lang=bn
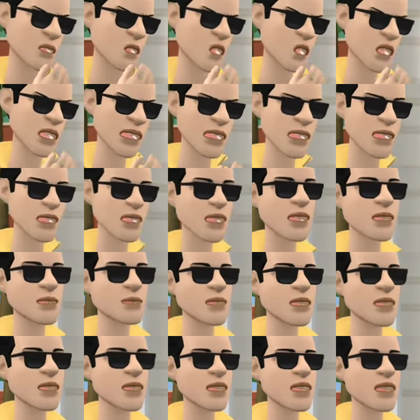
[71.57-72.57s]
এই বয়সত
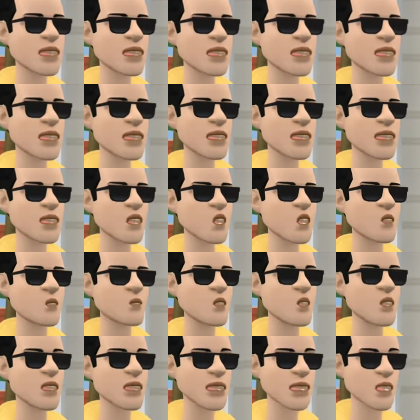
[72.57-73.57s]
আইসে তুমি আর চোখ
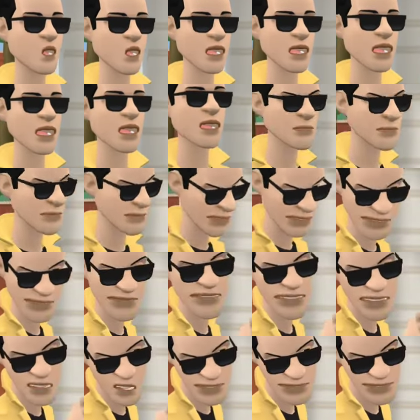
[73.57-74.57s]
অপারেশন করে কি করবে তার
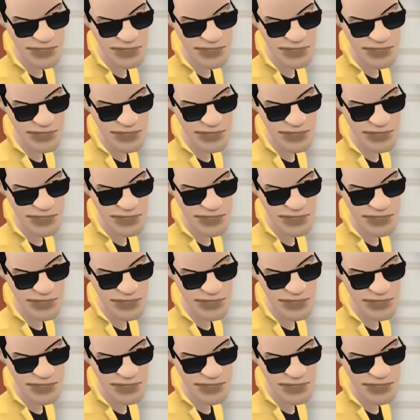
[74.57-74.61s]
সেটে